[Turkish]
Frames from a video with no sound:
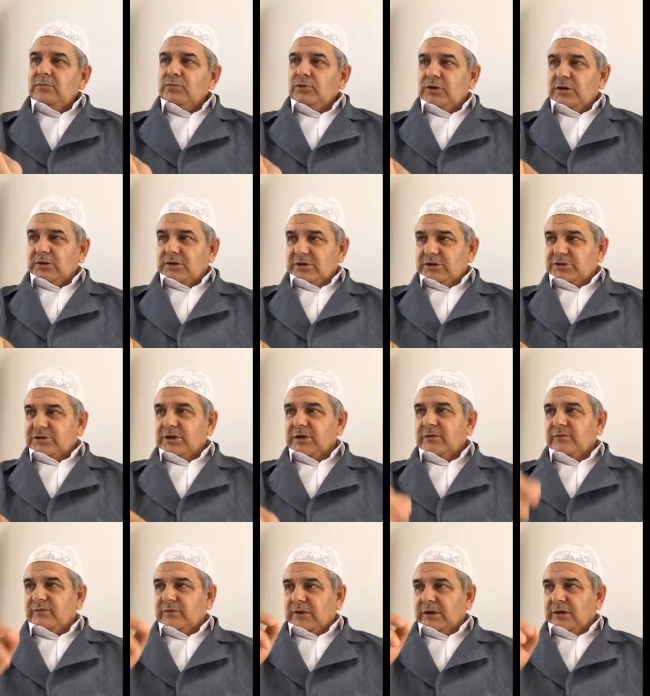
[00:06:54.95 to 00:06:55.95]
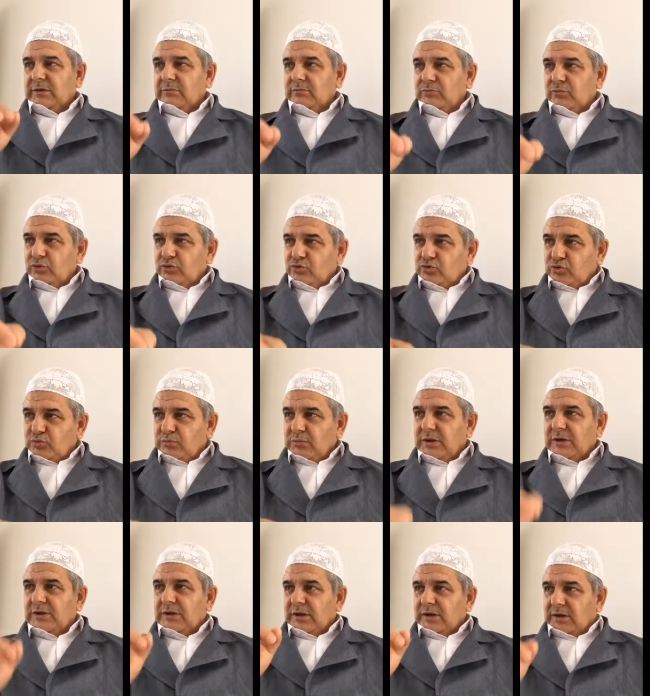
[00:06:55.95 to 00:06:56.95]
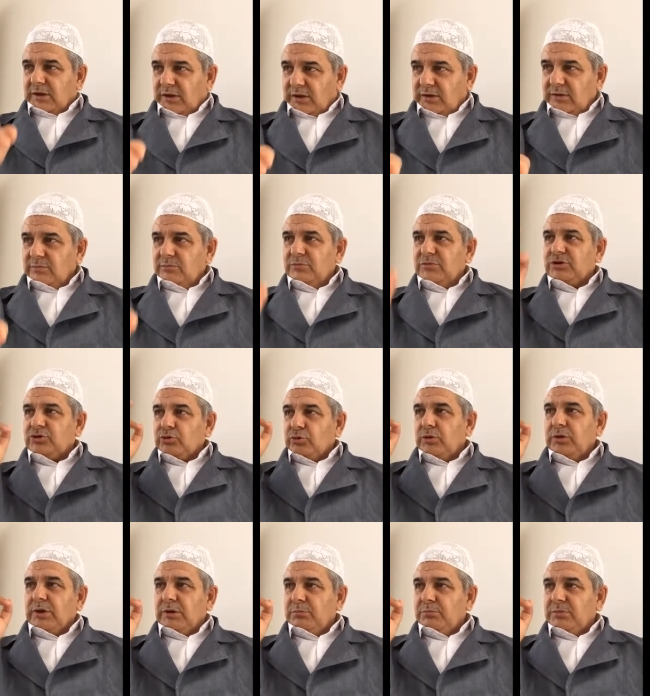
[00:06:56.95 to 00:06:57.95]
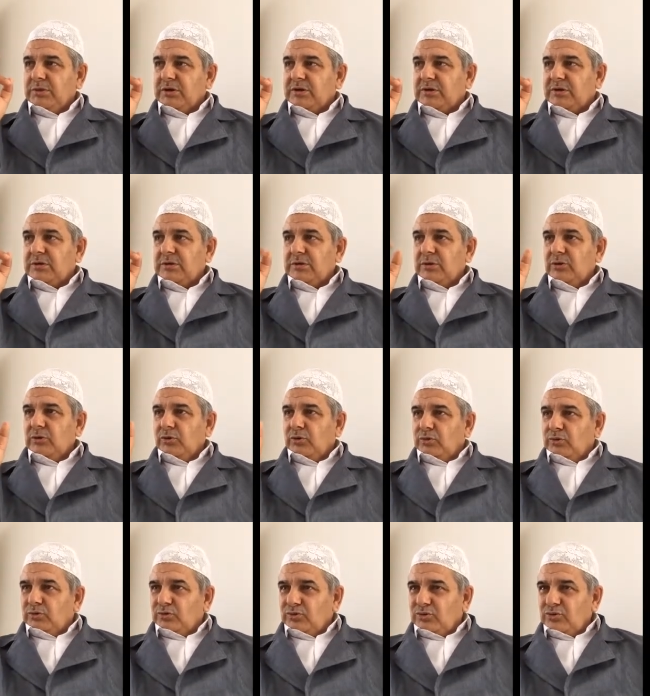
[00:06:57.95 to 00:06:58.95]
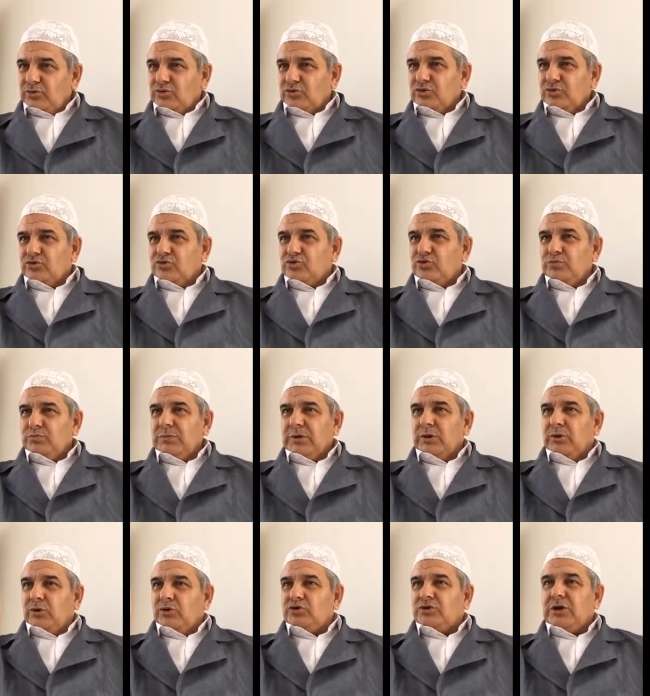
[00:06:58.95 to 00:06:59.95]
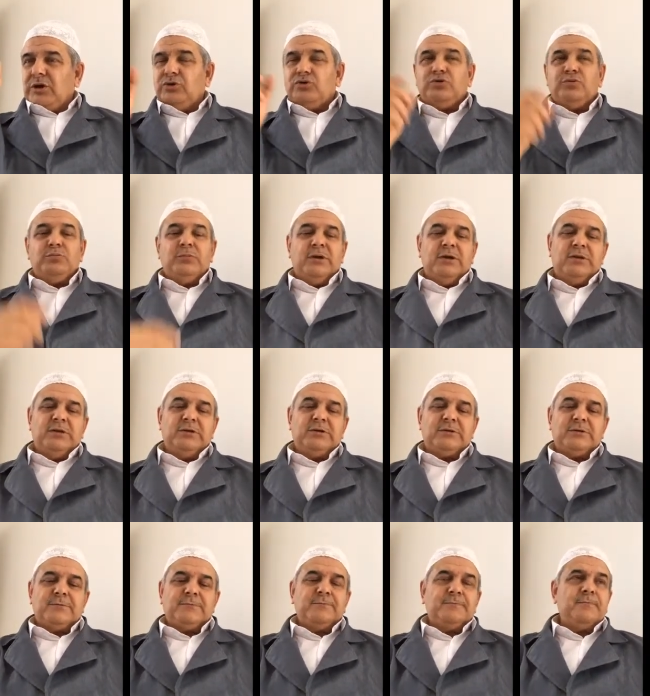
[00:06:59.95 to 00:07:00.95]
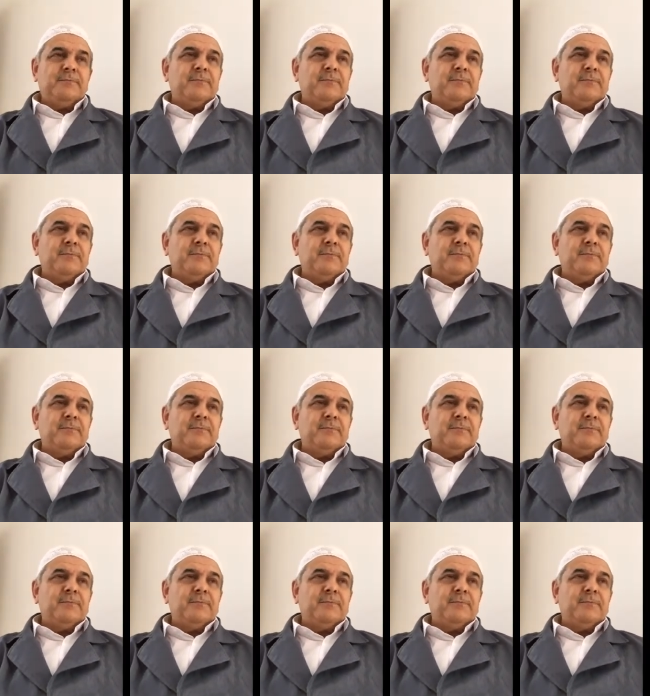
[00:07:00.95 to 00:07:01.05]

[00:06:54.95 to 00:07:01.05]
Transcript: bu hadis-i şeriften, bu cümleden alınmış olan bir küçük cümle, özel cümledir.